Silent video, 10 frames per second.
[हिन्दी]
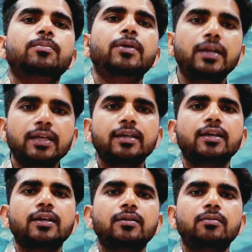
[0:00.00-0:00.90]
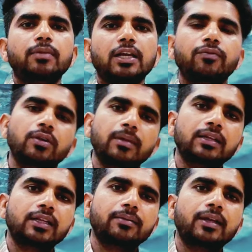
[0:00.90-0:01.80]
ब्रीडिंग के मेल
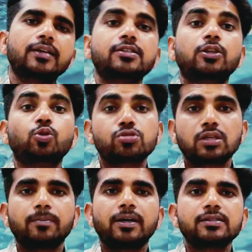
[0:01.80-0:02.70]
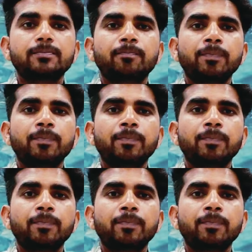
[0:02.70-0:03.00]
फीमेल थे मेरे किसी दोस्त के पास